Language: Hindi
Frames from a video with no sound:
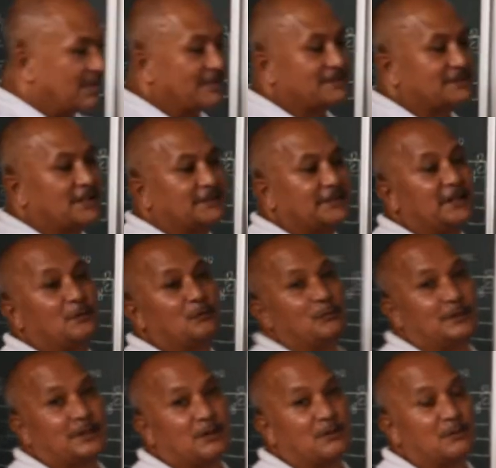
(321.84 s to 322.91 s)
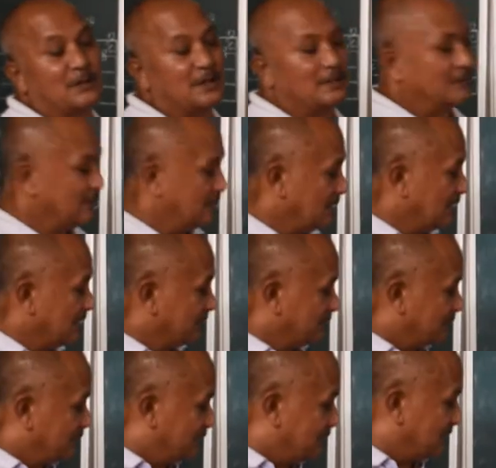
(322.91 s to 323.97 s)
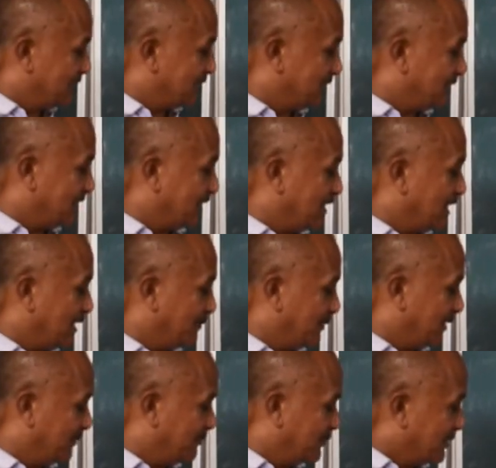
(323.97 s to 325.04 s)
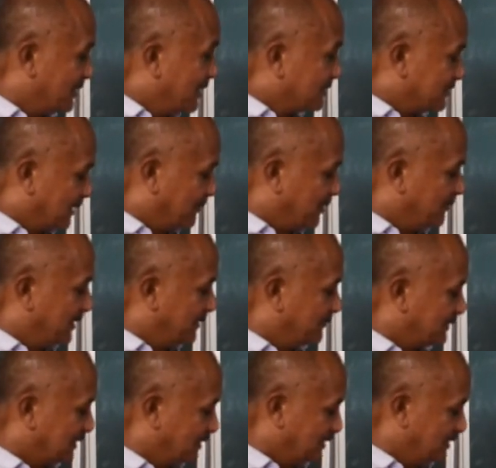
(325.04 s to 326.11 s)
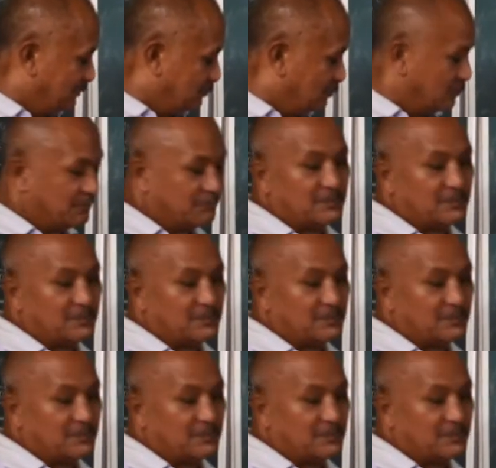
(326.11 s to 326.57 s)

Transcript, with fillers: का इसका ठीक उल्टा होगा जैसे देखिए आपने सेमी ब्रीफ था कि वो